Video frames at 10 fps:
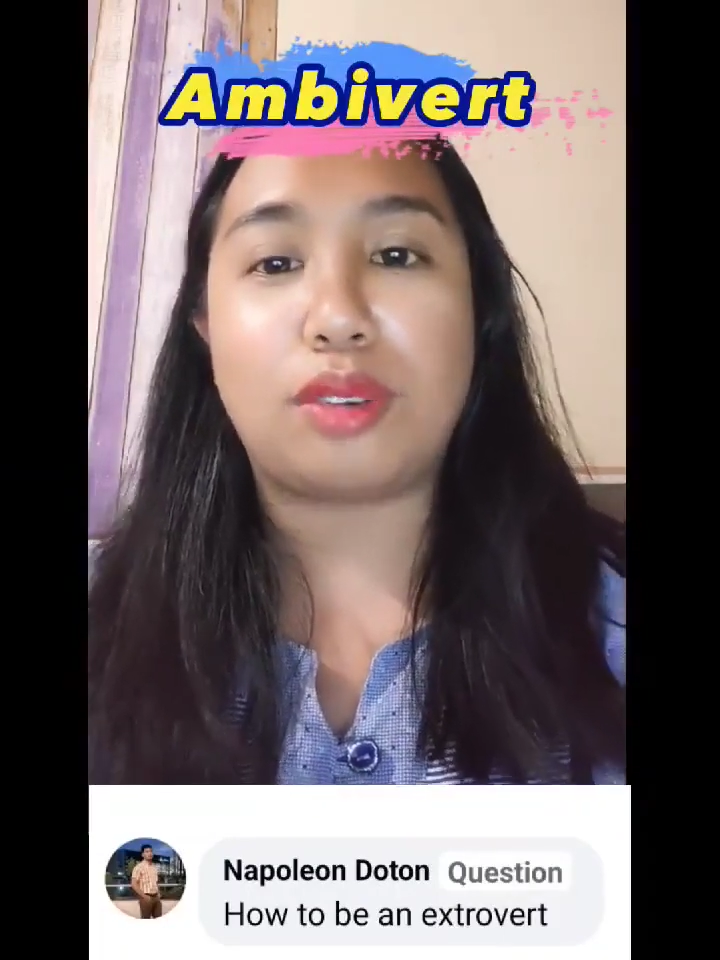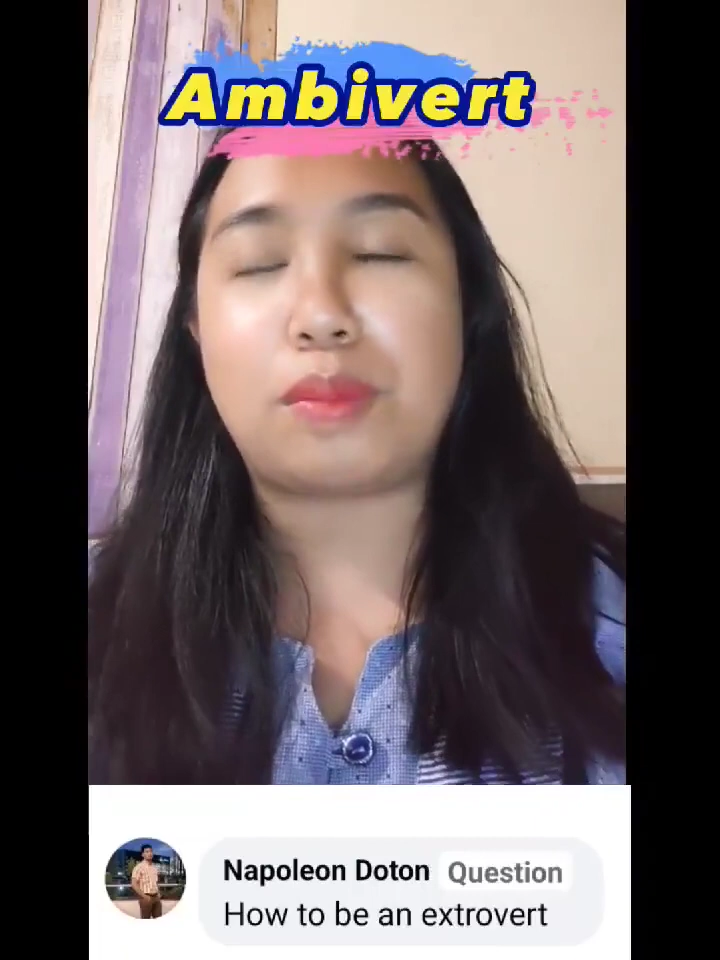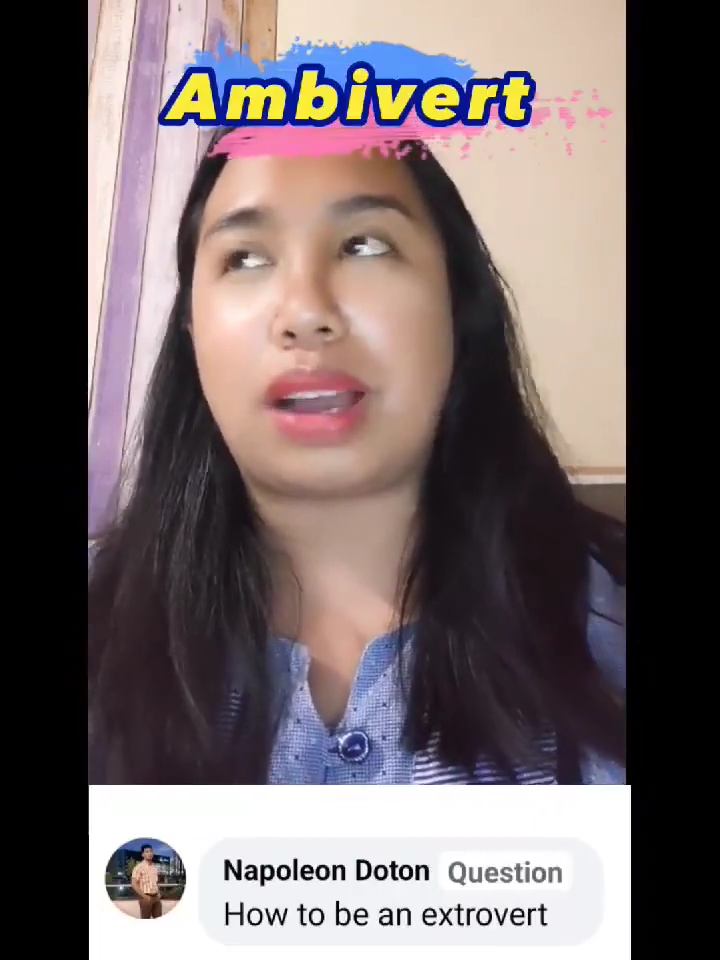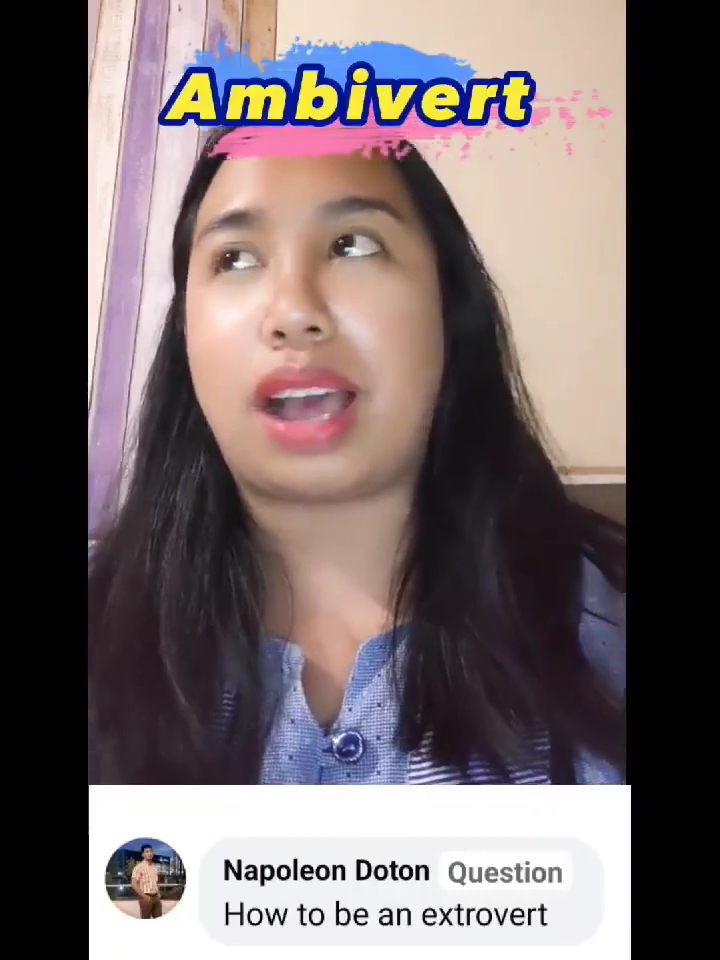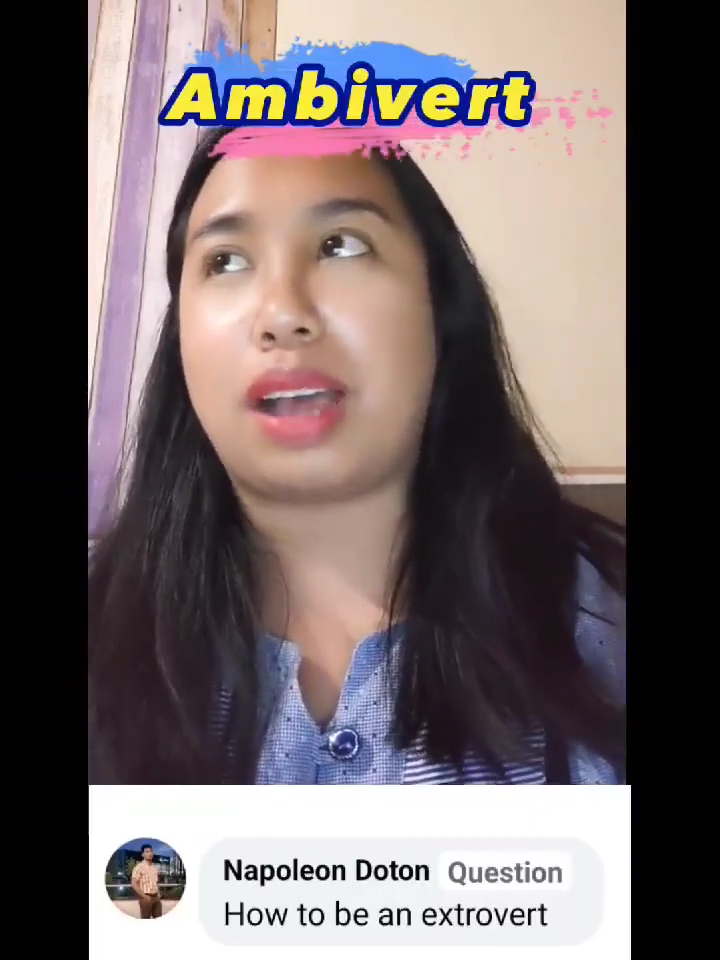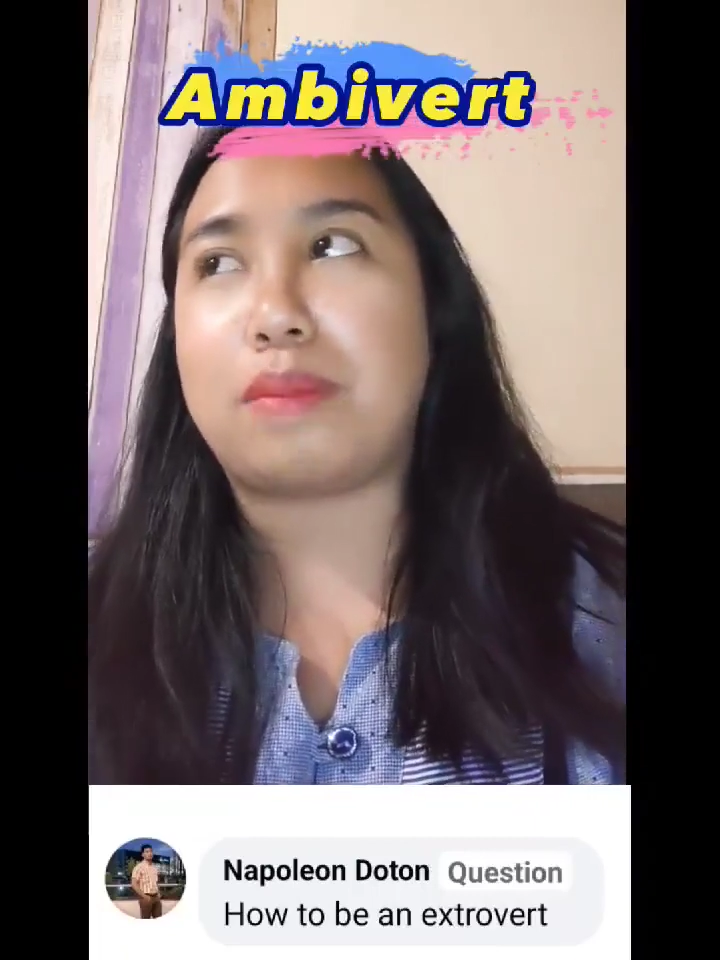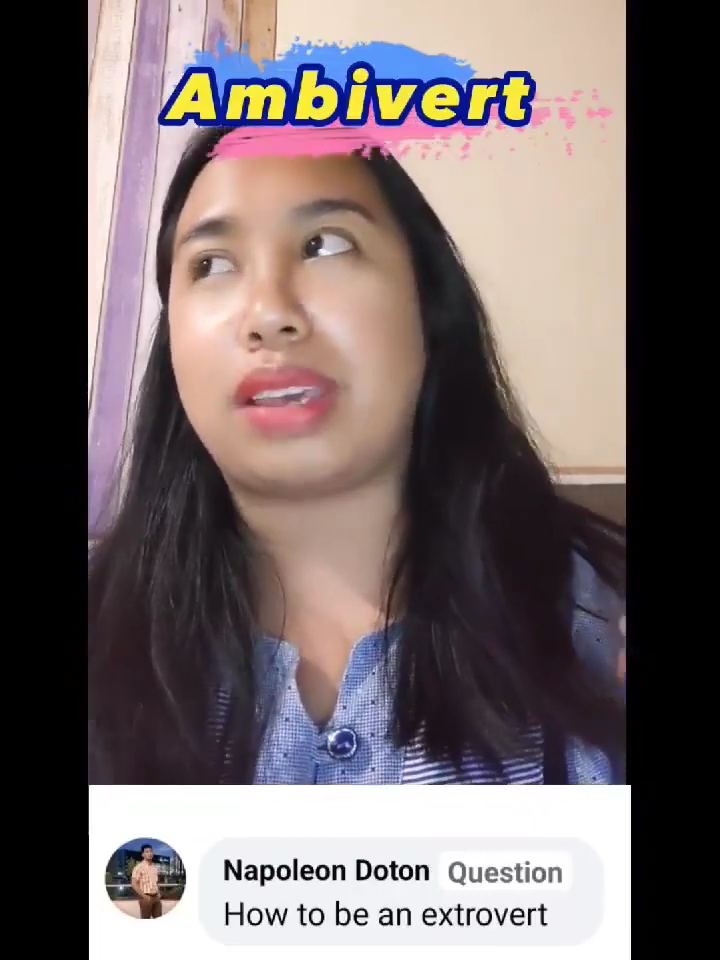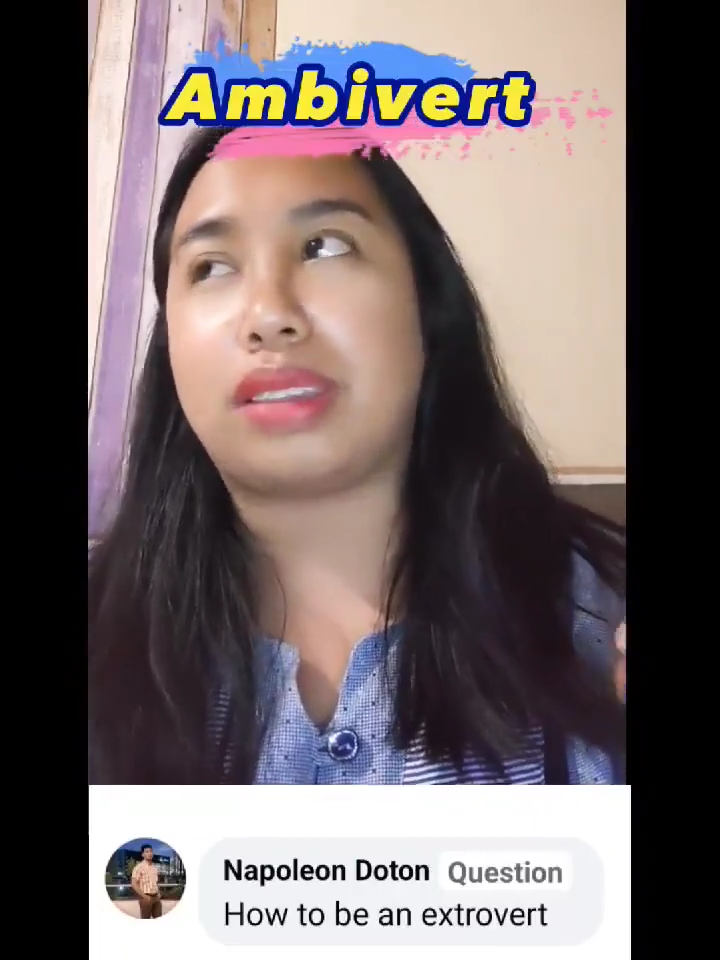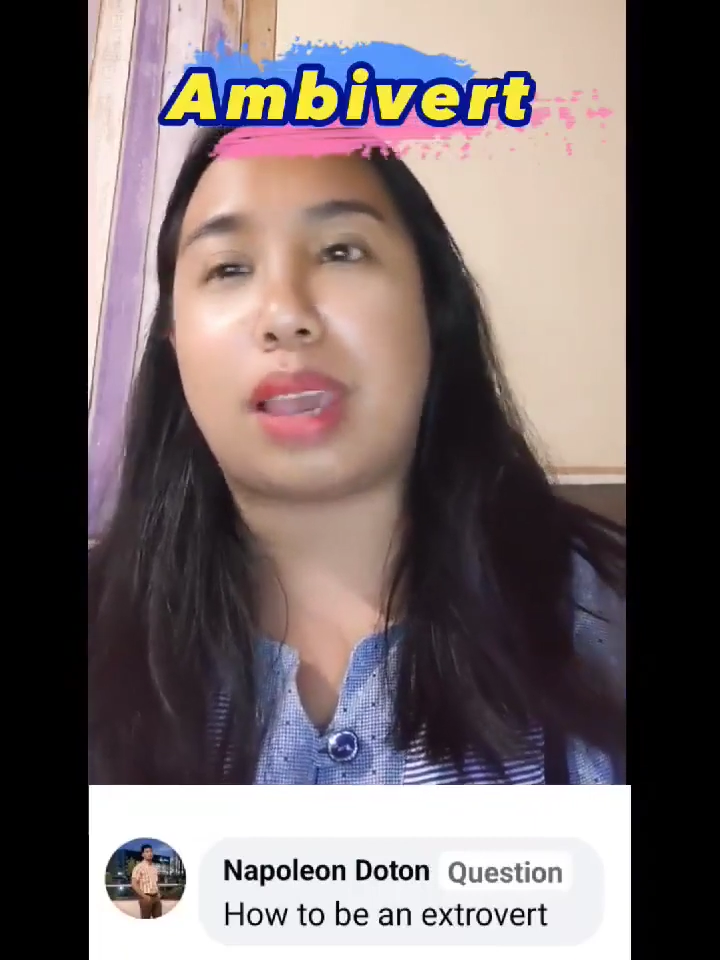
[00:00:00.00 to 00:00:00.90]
Kumbaga, may